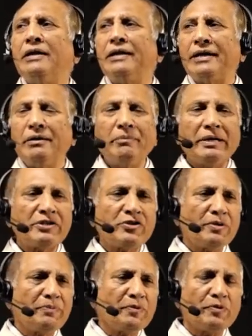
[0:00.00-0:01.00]
लेकिन
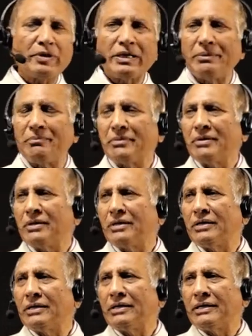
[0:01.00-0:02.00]
मास्टर प्रोग्राम
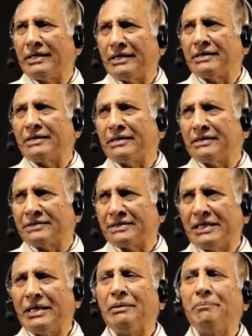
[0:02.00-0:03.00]

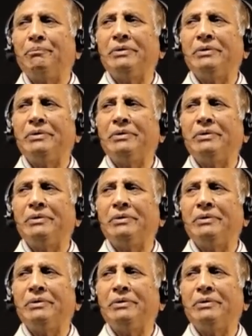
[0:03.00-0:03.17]
से